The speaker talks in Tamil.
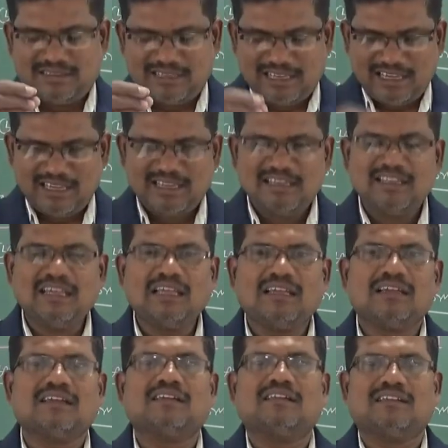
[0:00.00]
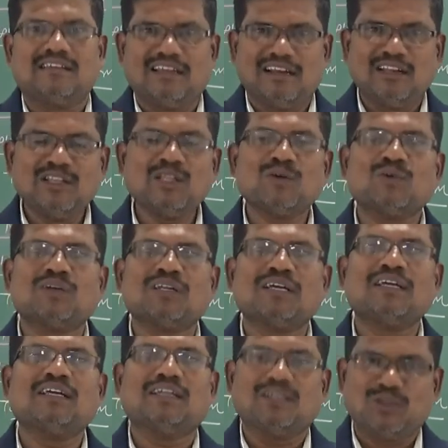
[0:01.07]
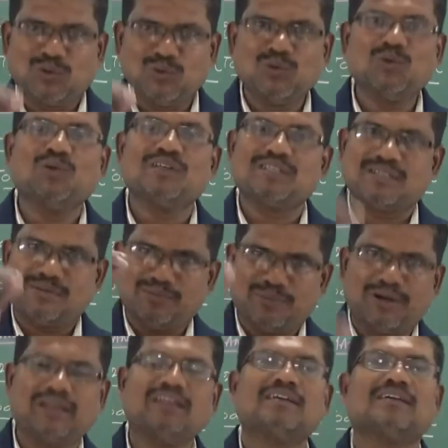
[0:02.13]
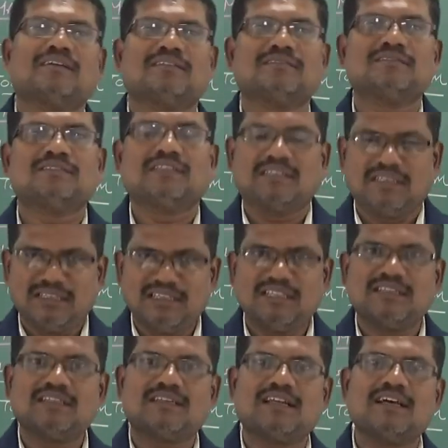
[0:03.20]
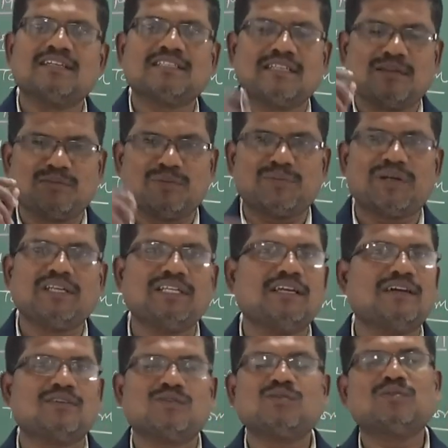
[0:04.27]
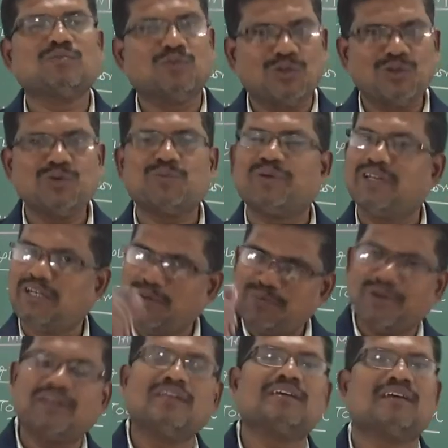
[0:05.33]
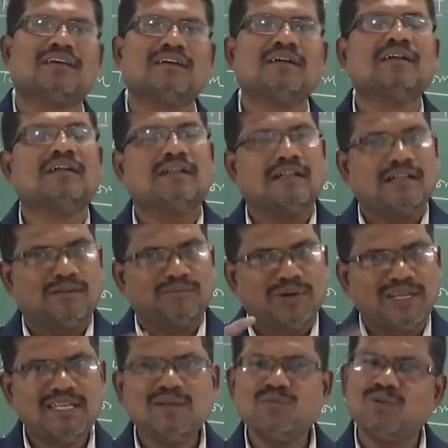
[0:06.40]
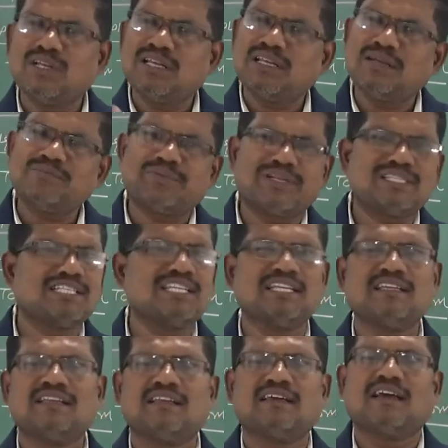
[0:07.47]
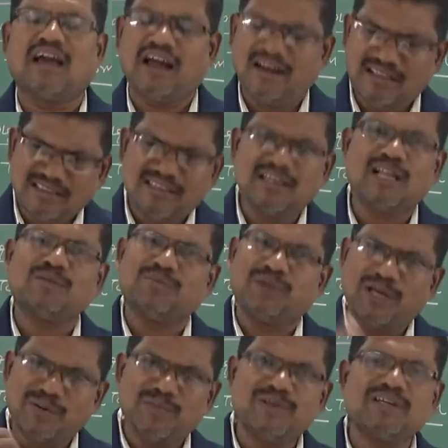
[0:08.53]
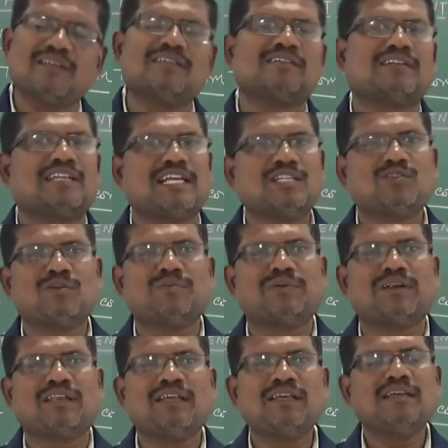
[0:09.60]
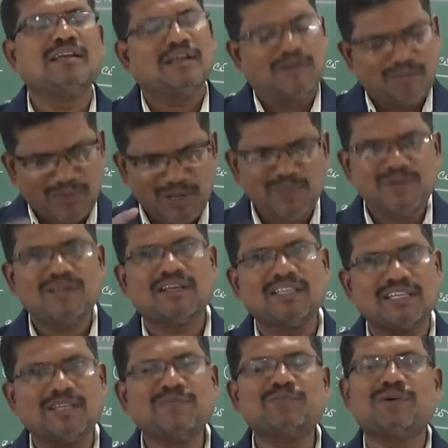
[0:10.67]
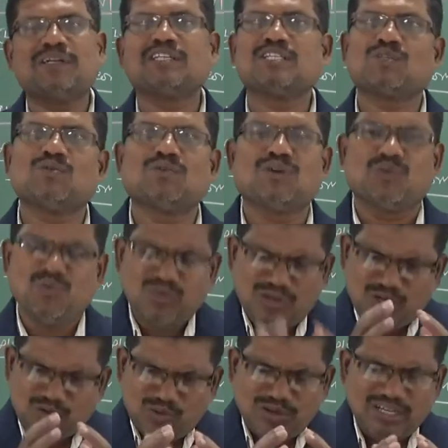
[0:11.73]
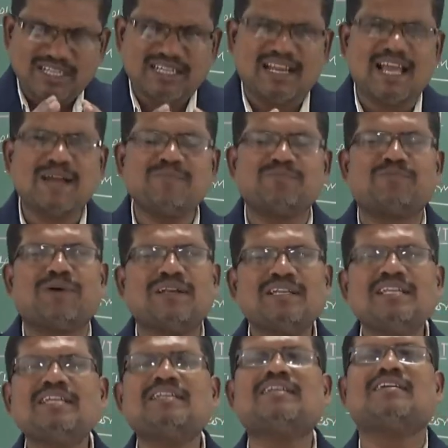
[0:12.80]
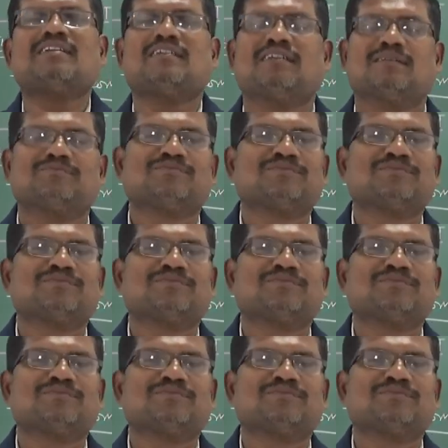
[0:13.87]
டெய்லி எழுந்த உடனே டு லிஸ்ட்டை பண்ணுங்கள் இந்தந்த டாஸ்க் நம்ம பண்ணி ஆகணும்னு முடிவு பண்ணிவிட்டு பண்ணுங்கள் பண்ண முடியலனா பிரச்சனை இல்லை அடுத்த நாள் மறுபடியும் அதை டிரான்ஸ்ஃபர் பண்ணி மறுபடியும் அதுக்கு இம்பார்ட்டன்ஸ் கொடுங்க உங்கள் கூட ட்ராக் பண்ணிக்கிட்டே இருங்க